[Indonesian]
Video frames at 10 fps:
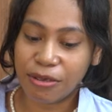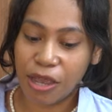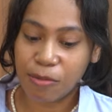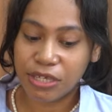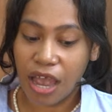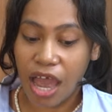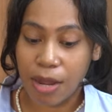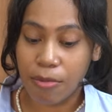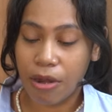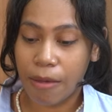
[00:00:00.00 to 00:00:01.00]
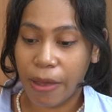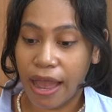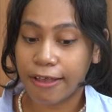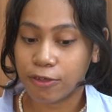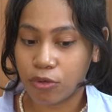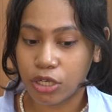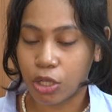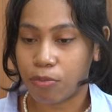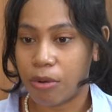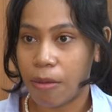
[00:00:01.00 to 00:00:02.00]
Kayak misalnya ada beberapa kasus
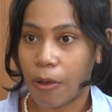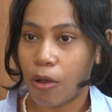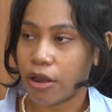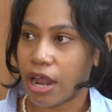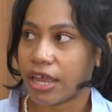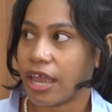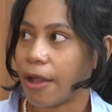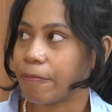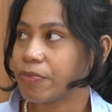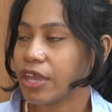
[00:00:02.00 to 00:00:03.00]
atau beberapa orang yang